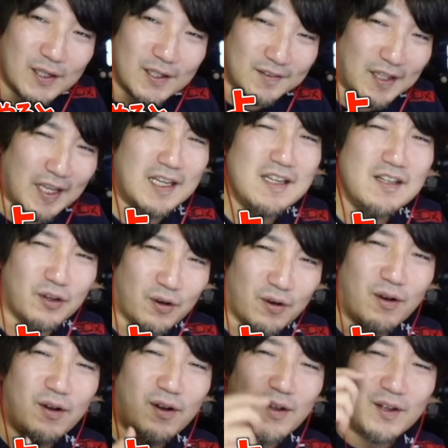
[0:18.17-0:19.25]
できんのよ。
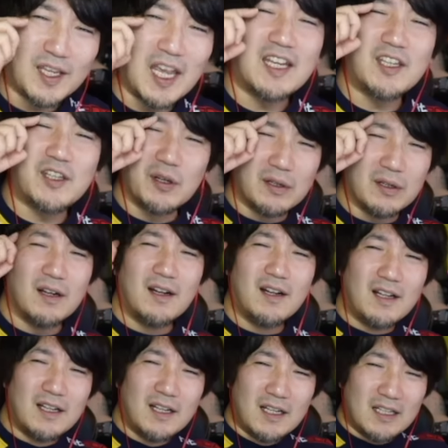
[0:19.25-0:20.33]
結局。
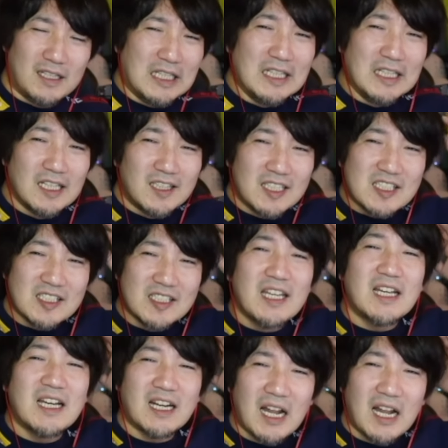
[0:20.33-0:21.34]
人間ってすげえか